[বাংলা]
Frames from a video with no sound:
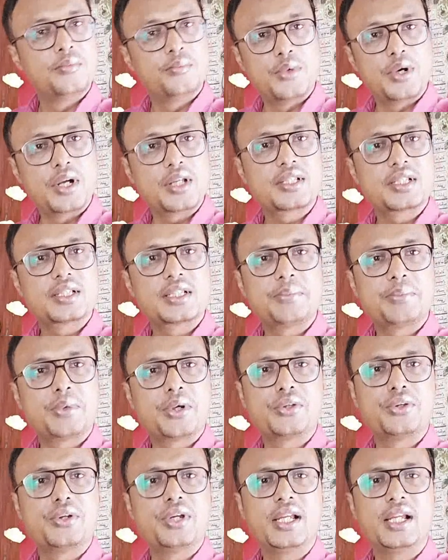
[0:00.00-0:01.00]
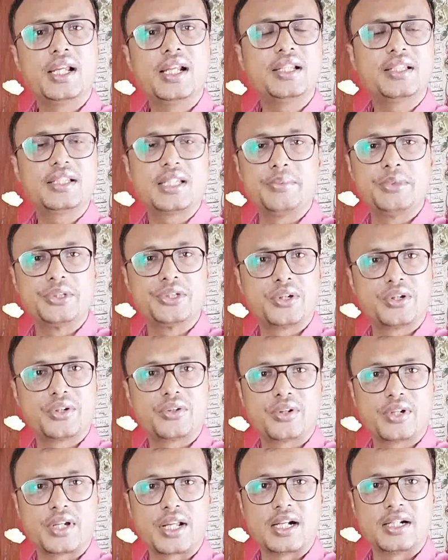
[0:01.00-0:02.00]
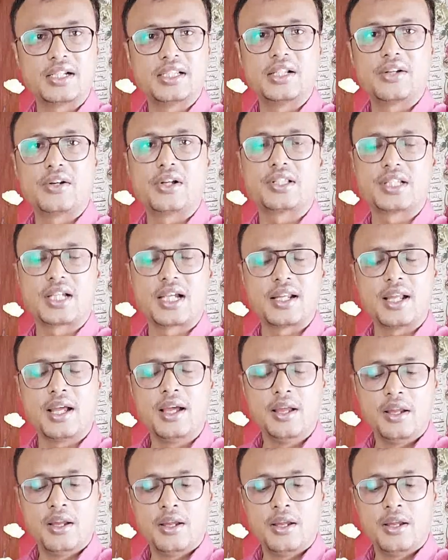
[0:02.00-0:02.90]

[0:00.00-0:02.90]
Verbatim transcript: মহাশাসা বন্ধ হয়ে গেলে সে বিষয়ে কোনো গ্যারান্টি দেওয়া যায় না